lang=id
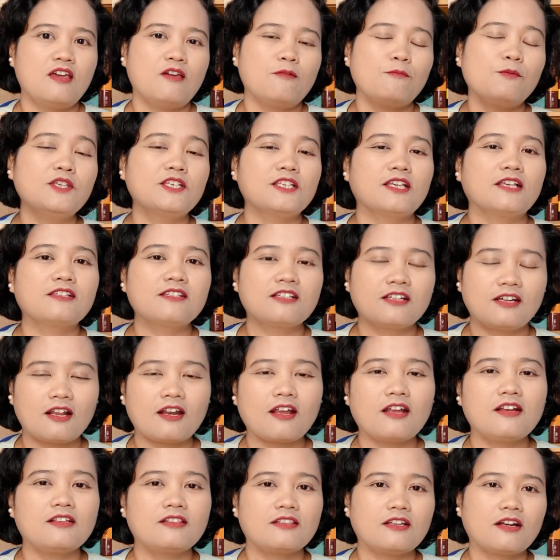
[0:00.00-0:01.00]
bisa
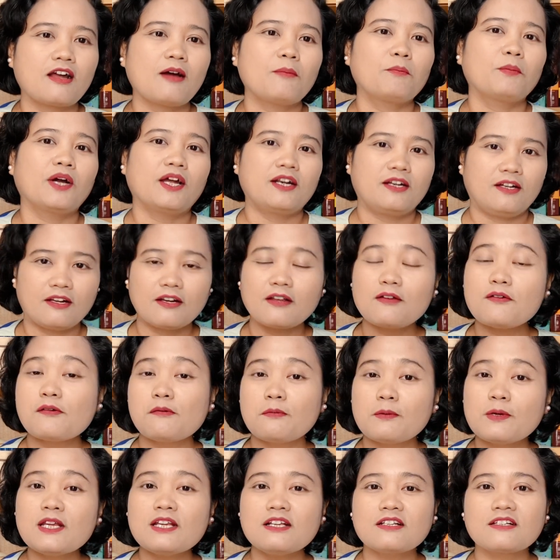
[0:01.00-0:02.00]
segera diterapkan karena
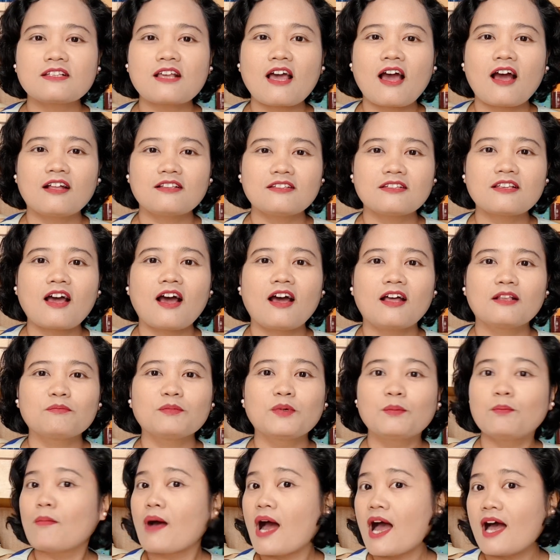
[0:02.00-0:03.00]
memang ini sangat-sangat
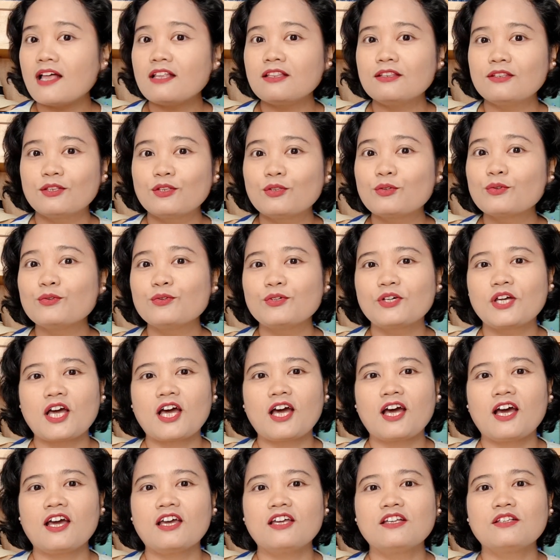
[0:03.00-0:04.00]
membantu
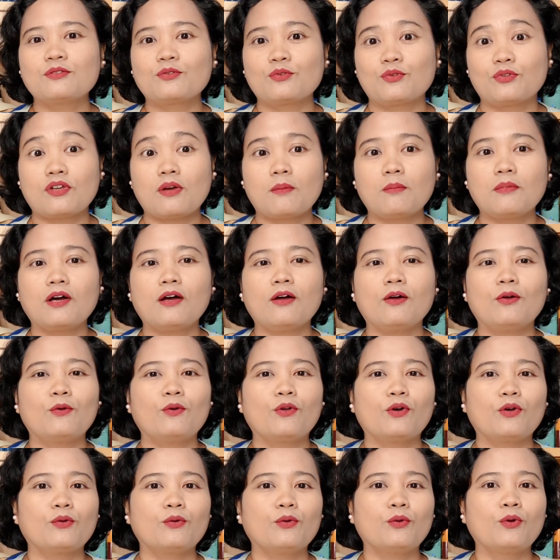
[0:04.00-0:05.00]
guys terutama
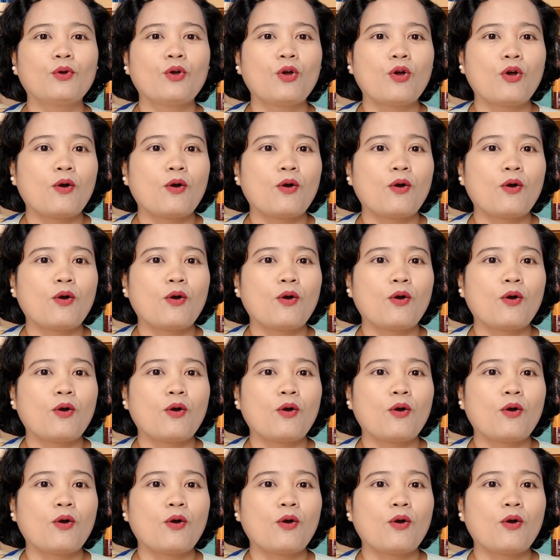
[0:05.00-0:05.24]
kalau lagi